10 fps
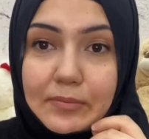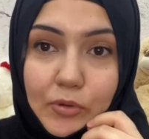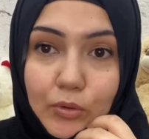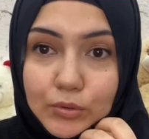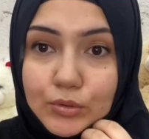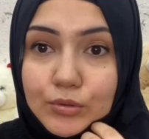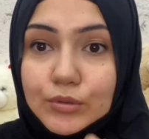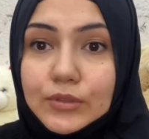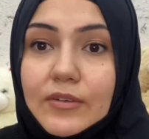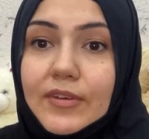
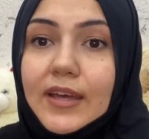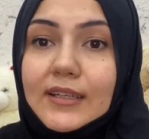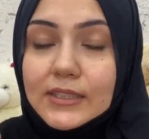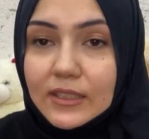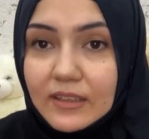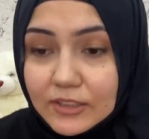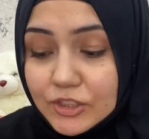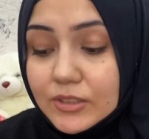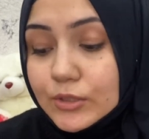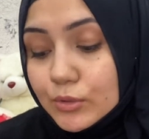olduğunuzda ve
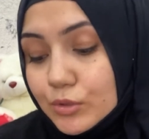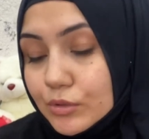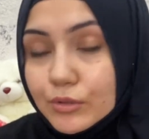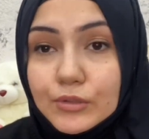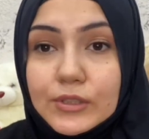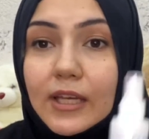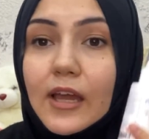hastalanacağınızı düşündüğünüzde